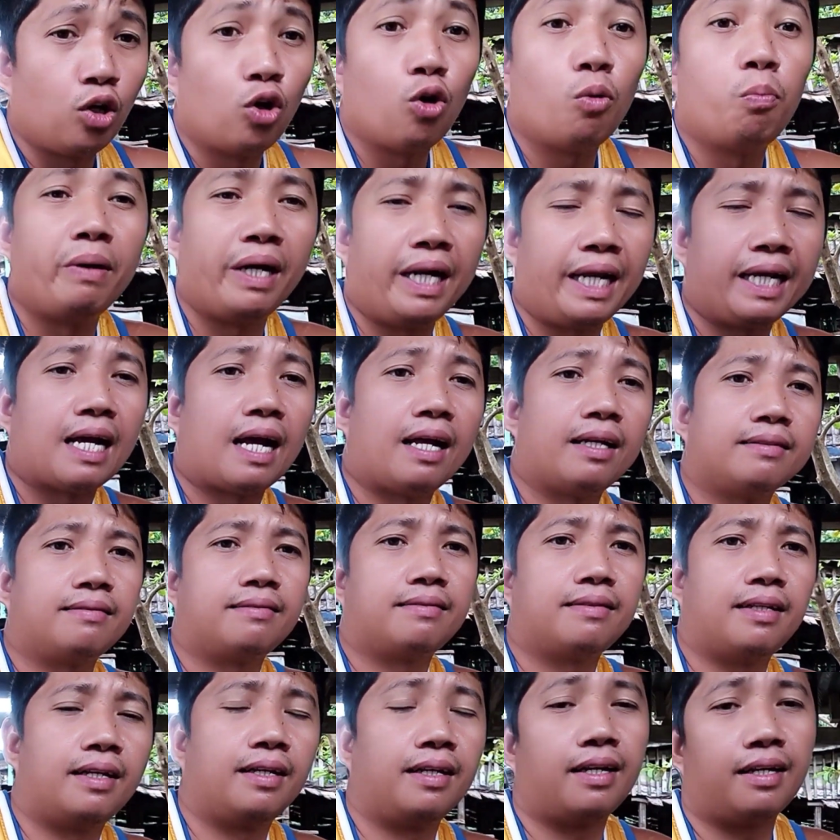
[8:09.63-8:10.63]
lubricant.
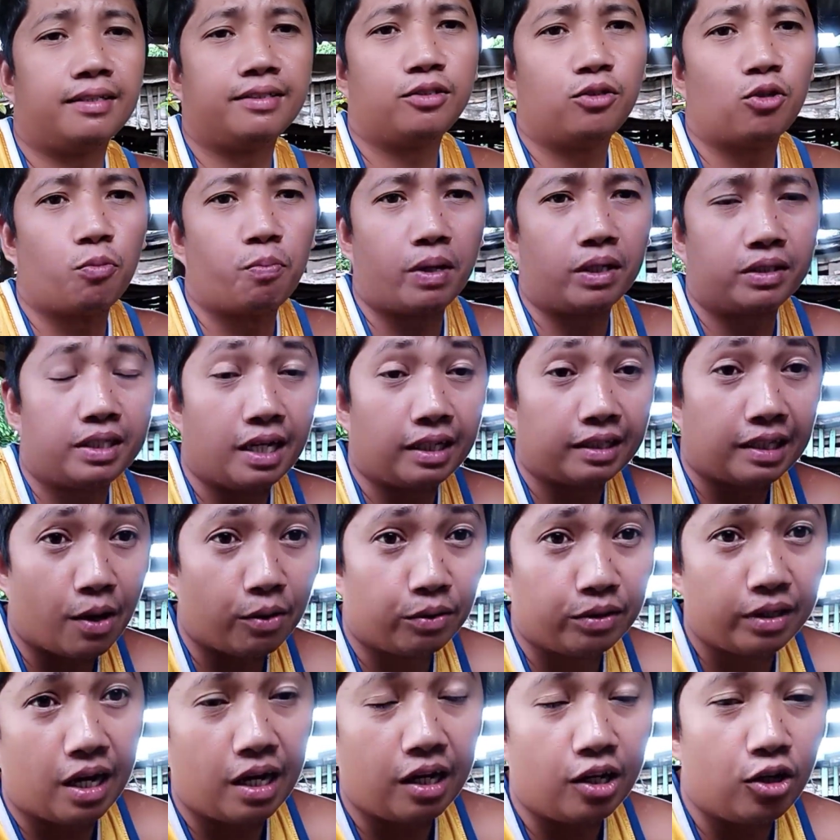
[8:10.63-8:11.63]
Ayan. So pag
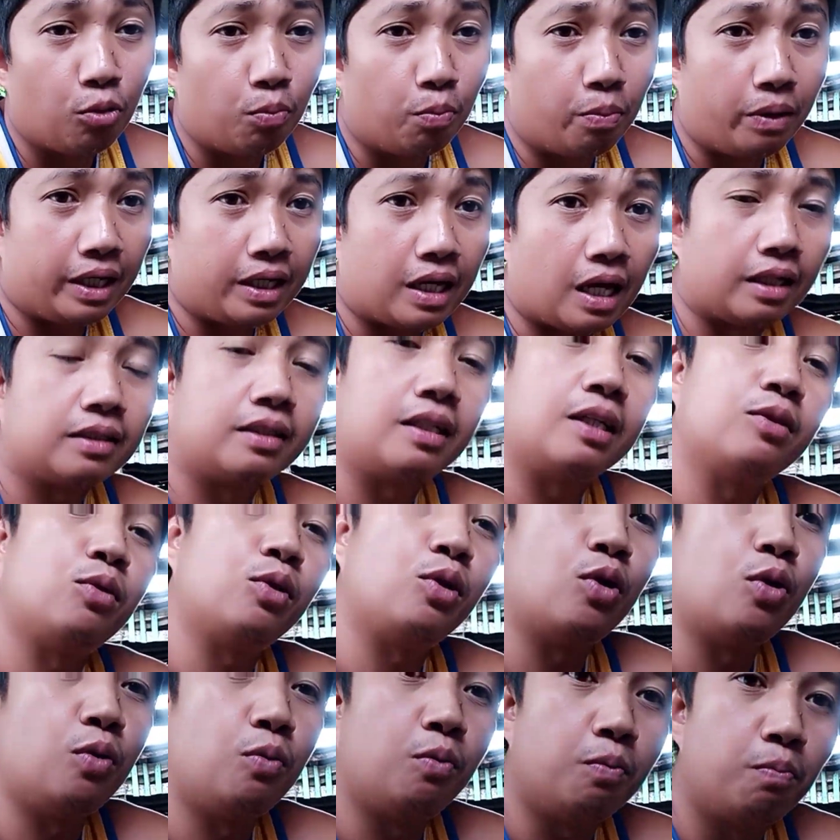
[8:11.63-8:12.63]
tinatawag nilang lubricant,
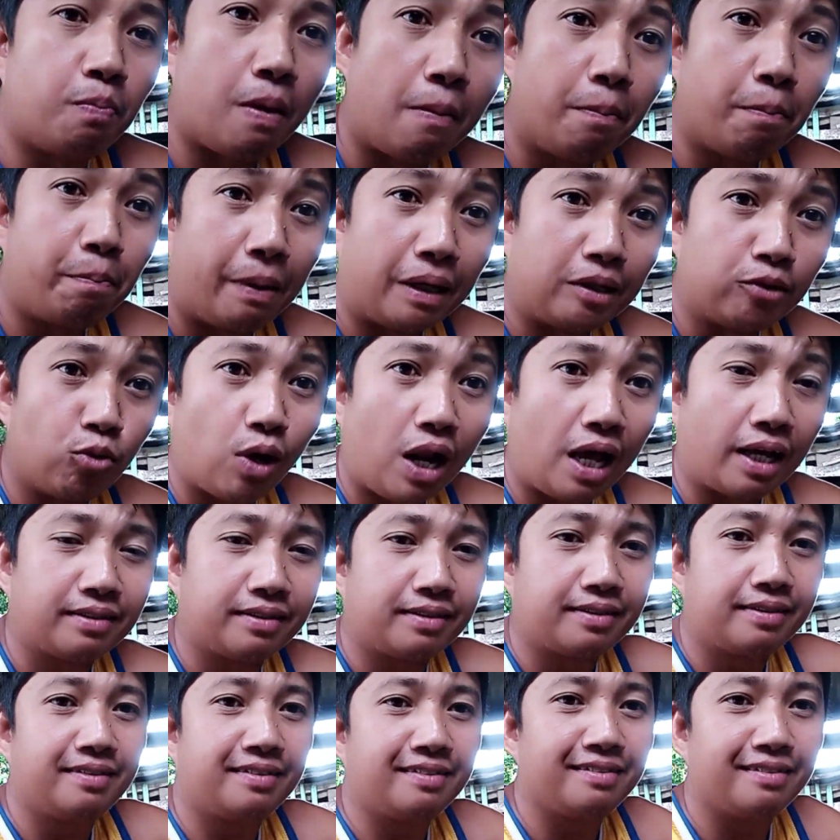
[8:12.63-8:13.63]
ito yung
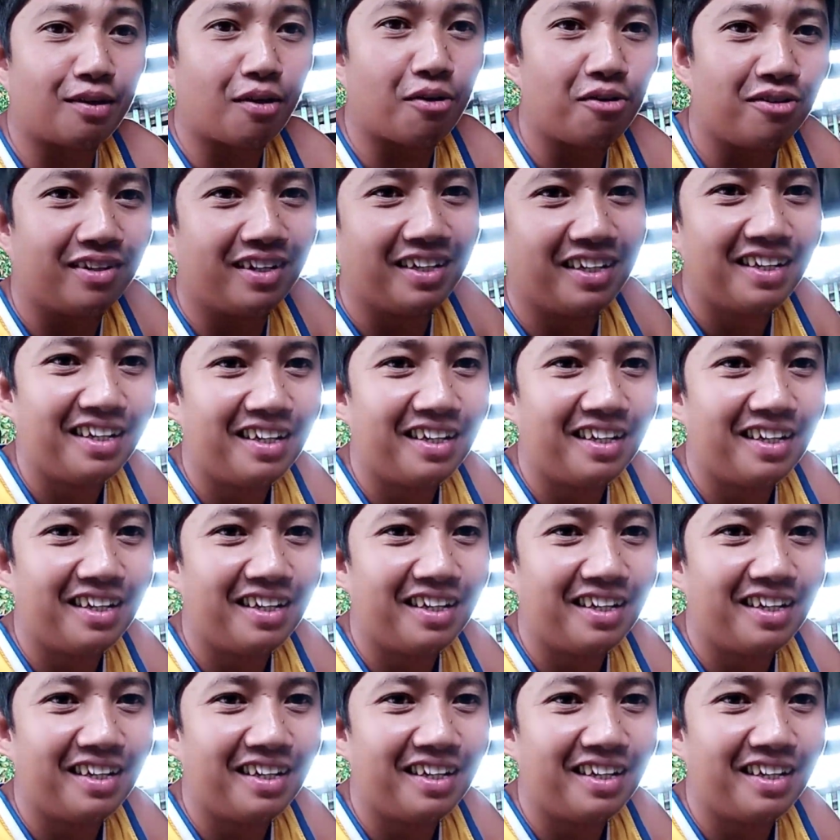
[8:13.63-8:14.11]
pampadulas. No?